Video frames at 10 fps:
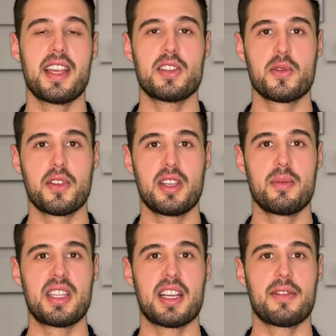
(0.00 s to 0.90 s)
sehr
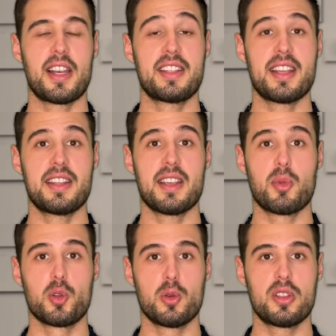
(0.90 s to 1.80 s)
zufrieden mit der Qualität der
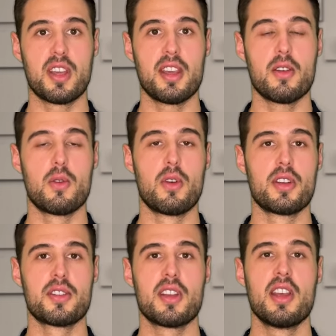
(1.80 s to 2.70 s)
Produkte
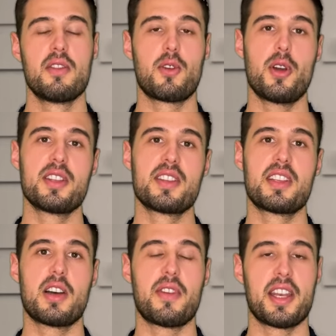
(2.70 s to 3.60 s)
und freuen
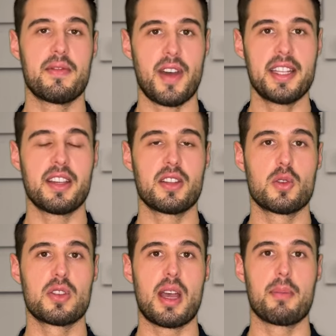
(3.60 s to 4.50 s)
sich auf eine weitere
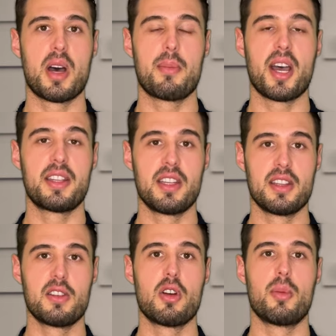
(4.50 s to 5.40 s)
Zusammenarbeit in
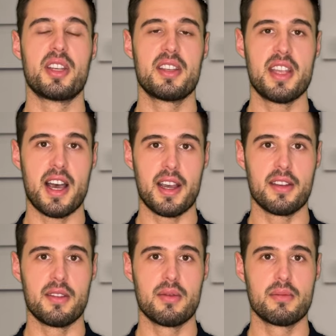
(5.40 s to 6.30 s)
den kommenden Jahren.